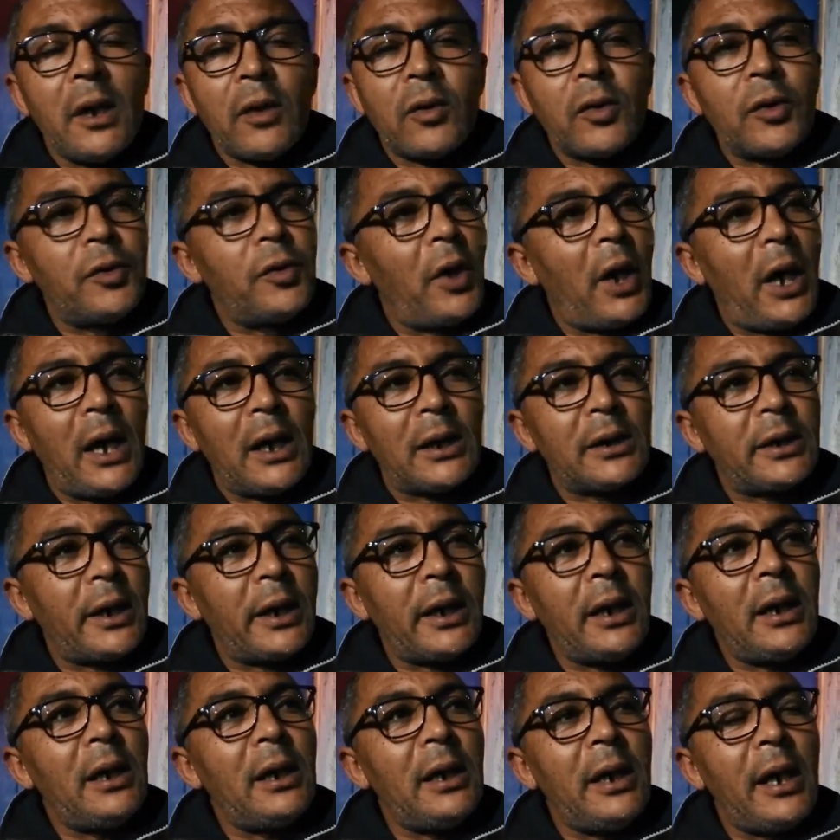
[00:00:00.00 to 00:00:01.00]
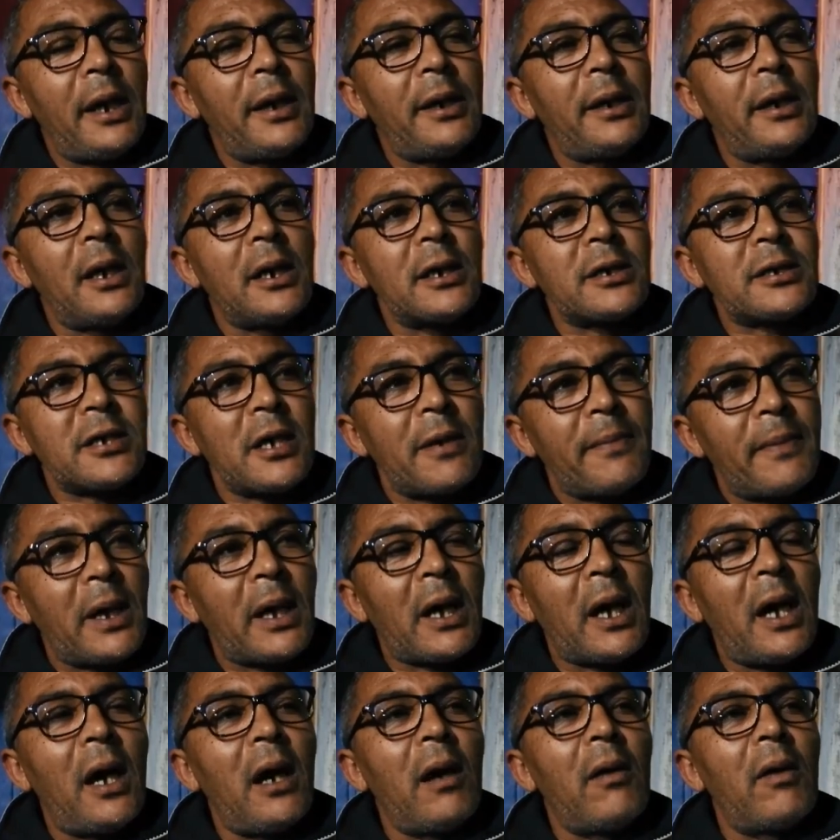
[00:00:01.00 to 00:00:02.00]
يكونوا حاضرين لان
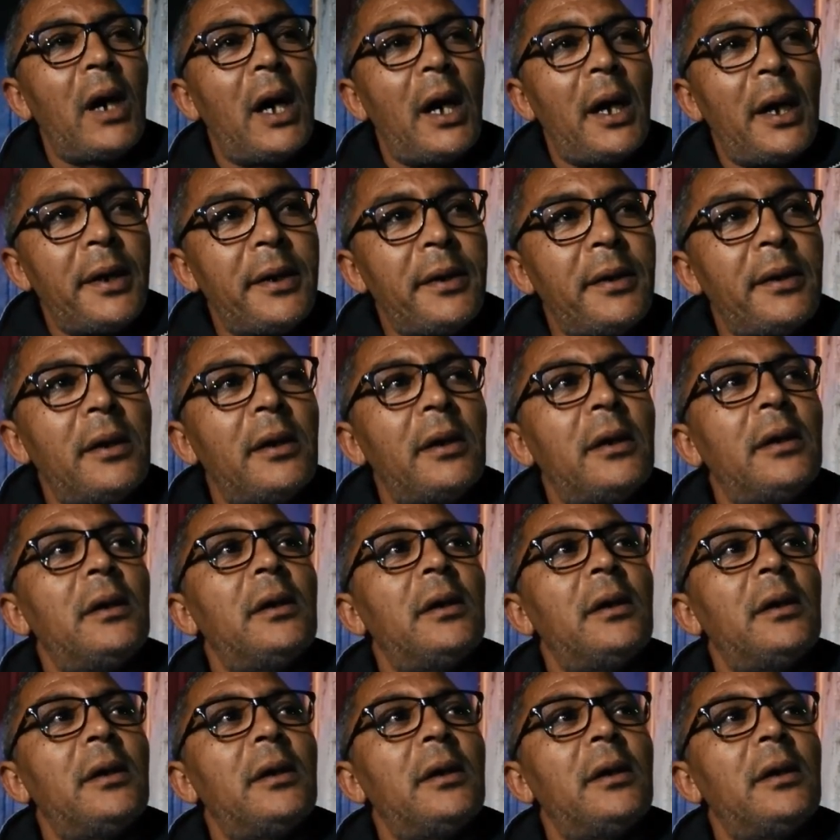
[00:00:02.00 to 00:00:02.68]
سبق وان